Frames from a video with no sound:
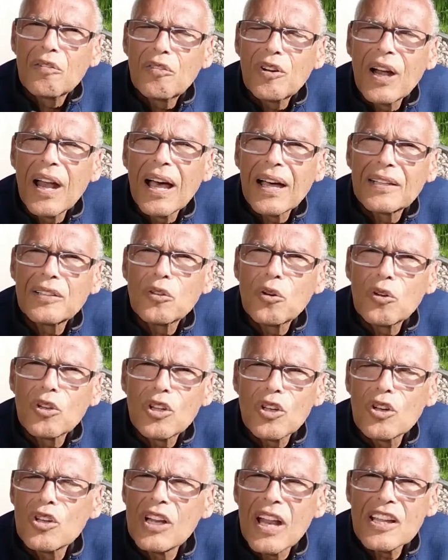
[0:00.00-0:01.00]
Voilà,
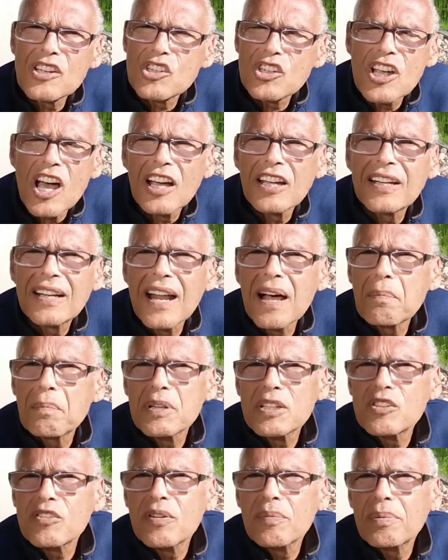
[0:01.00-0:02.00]
donc euh, là j'arrête là
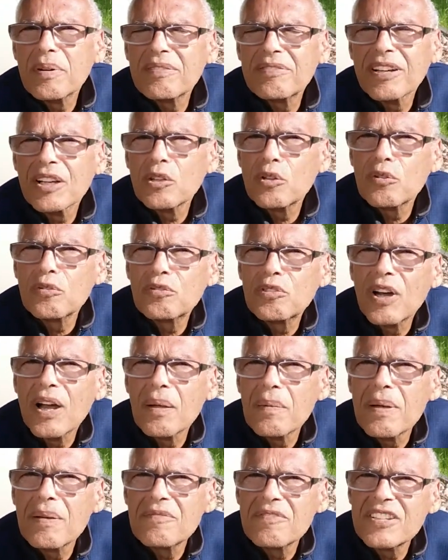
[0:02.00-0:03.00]
parce que je ne vais pas faire deux fois
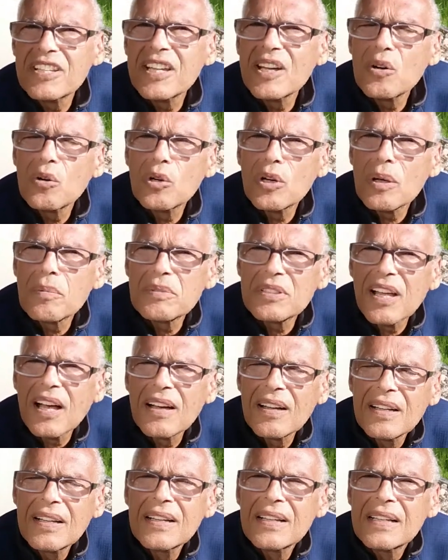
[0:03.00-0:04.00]
la même vidéo comme ça.
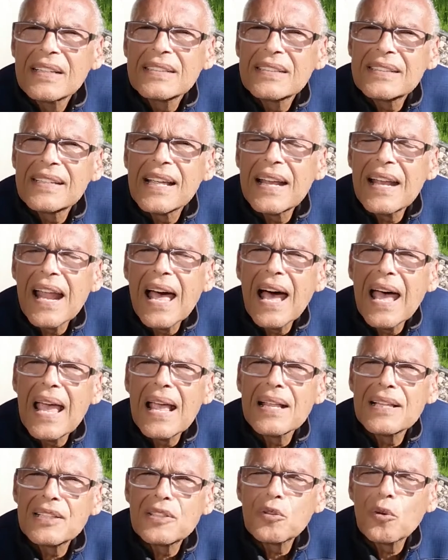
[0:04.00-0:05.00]
Celles-là,
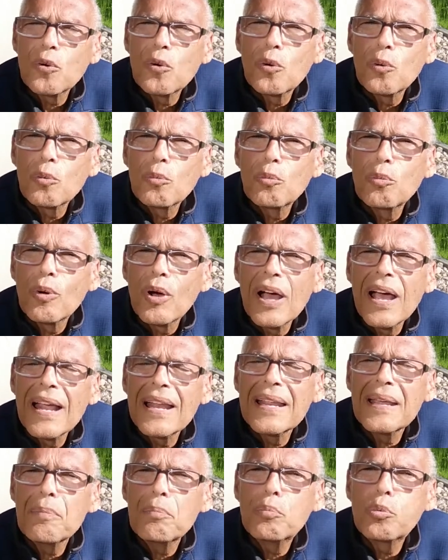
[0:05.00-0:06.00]
elles sont
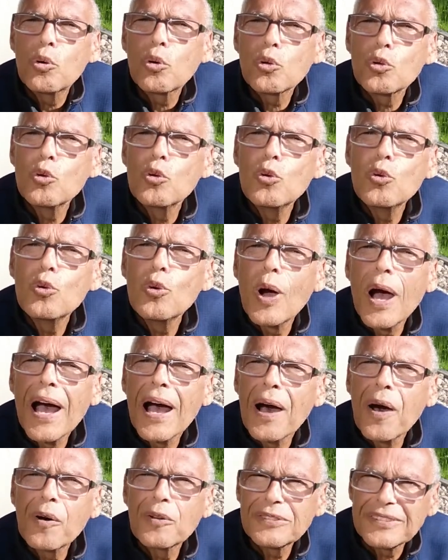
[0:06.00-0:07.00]
elle est pour nous,
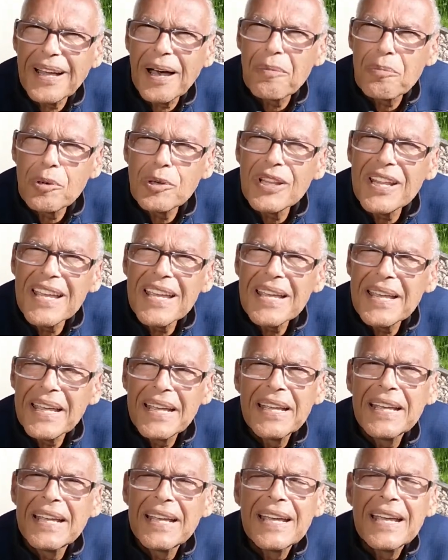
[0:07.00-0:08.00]
hein, entre abonnés.
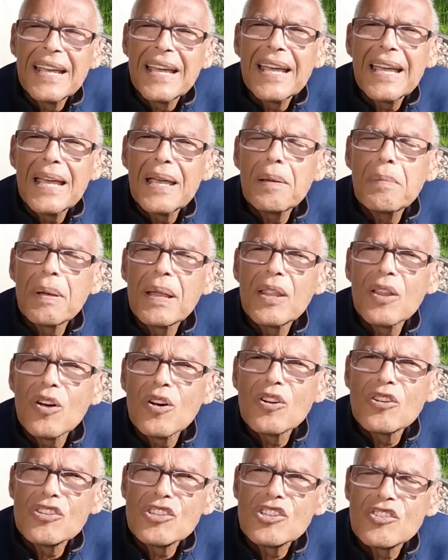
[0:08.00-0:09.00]
Et
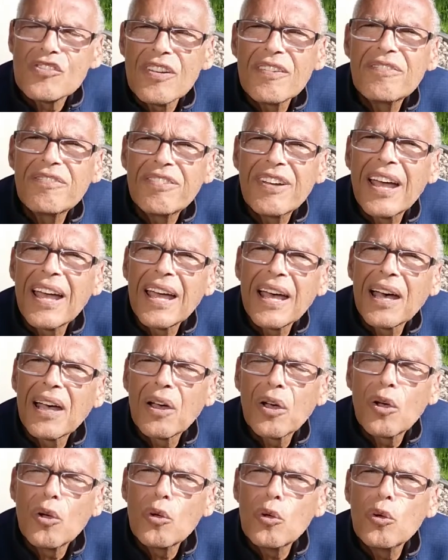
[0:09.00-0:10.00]
maintenant, je vais
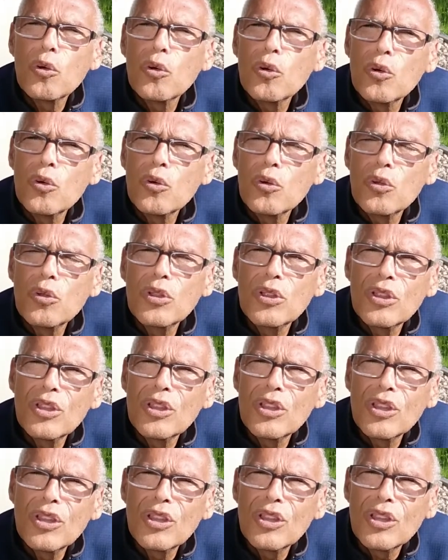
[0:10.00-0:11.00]
faire
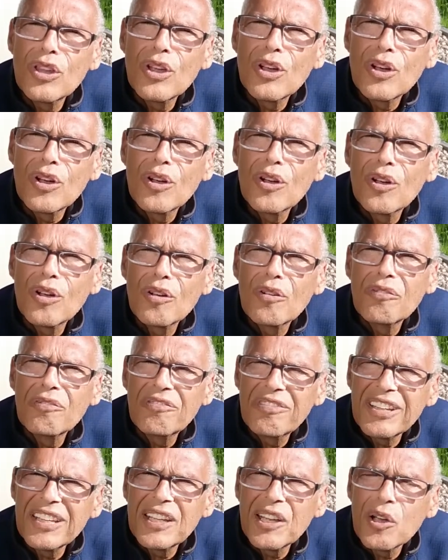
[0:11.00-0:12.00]
une euh,
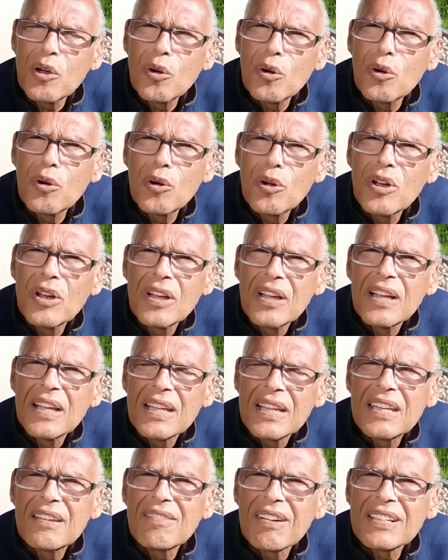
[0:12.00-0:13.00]
vidéo
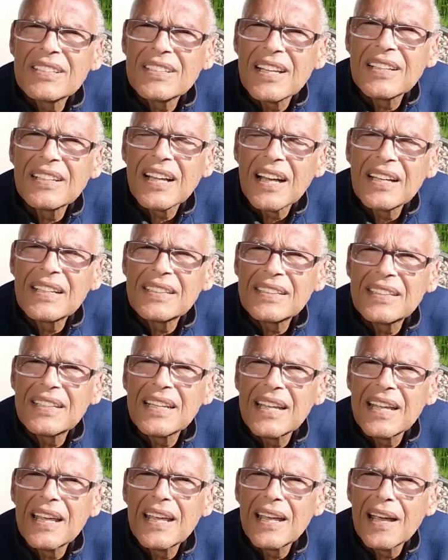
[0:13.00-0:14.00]
qui va
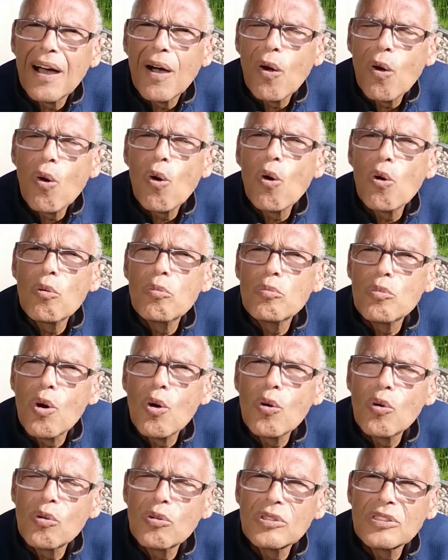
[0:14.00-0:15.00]
s'adresser au
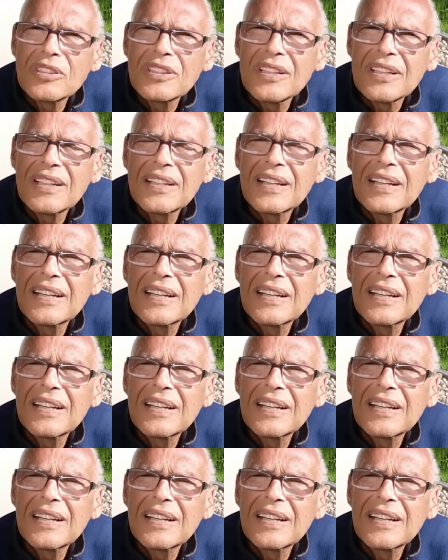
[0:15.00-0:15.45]
monde